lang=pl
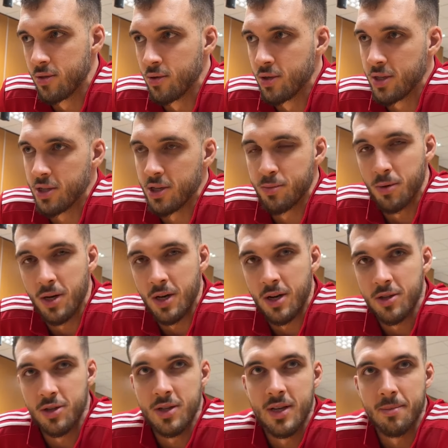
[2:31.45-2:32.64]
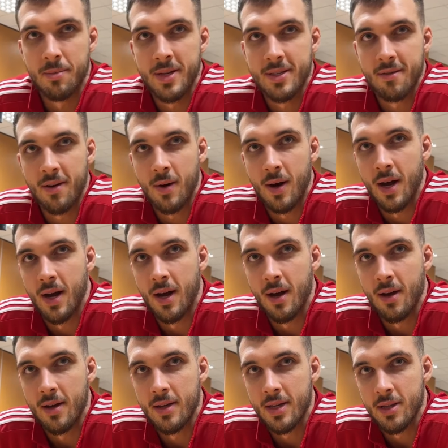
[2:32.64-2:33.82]
duża część mojej rodziny
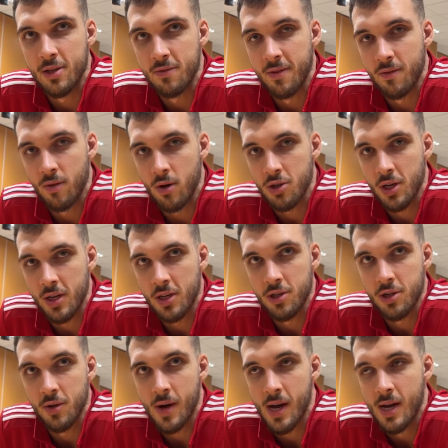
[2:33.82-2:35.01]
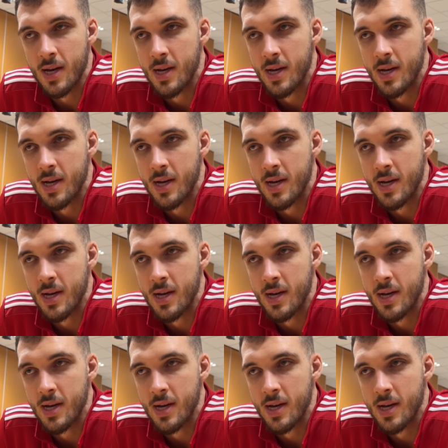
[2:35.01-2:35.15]
pracowała kiedyś we Włoszech i żyła.